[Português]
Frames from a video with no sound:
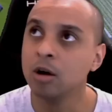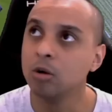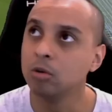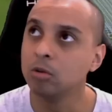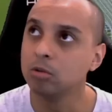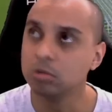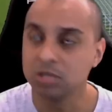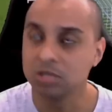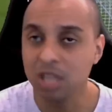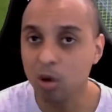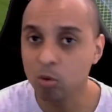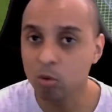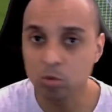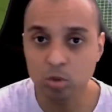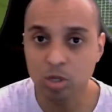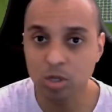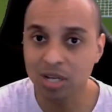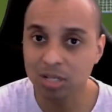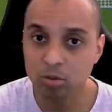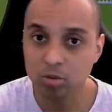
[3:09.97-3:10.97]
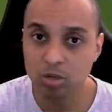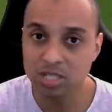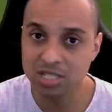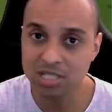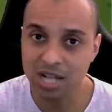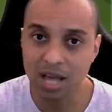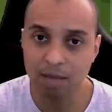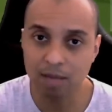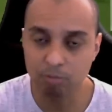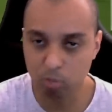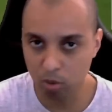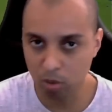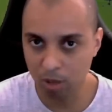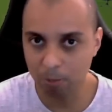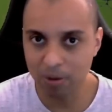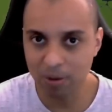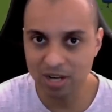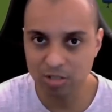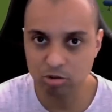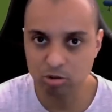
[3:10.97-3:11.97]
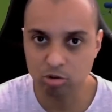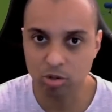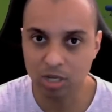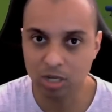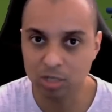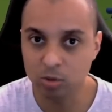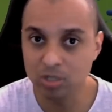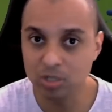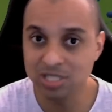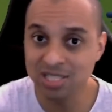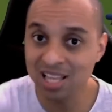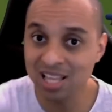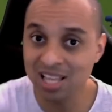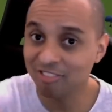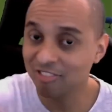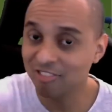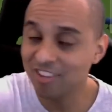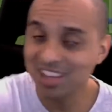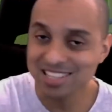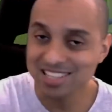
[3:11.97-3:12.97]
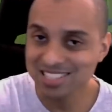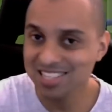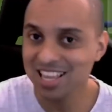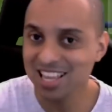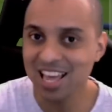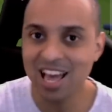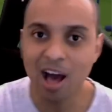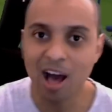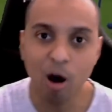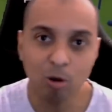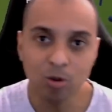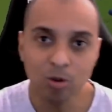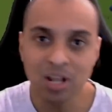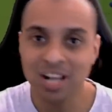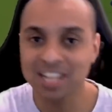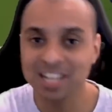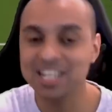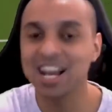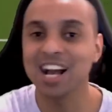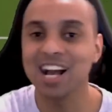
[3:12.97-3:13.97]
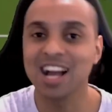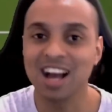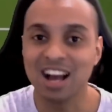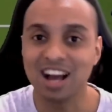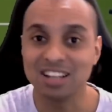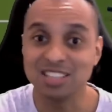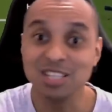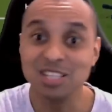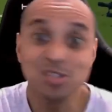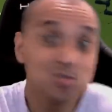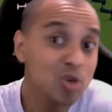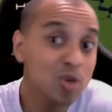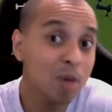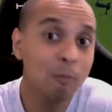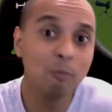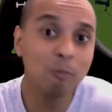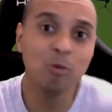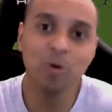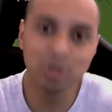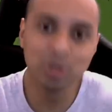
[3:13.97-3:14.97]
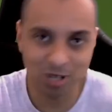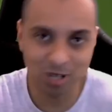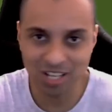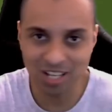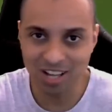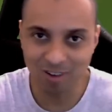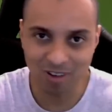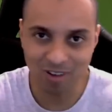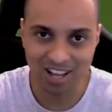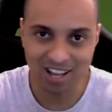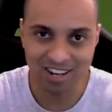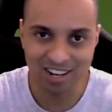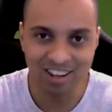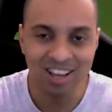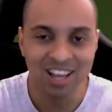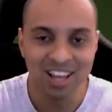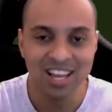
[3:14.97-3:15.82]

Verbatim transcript: o, tem alguns jogadores lá, boa parte dos jogadores tem a face real na carta. Isso é muito legal, cara.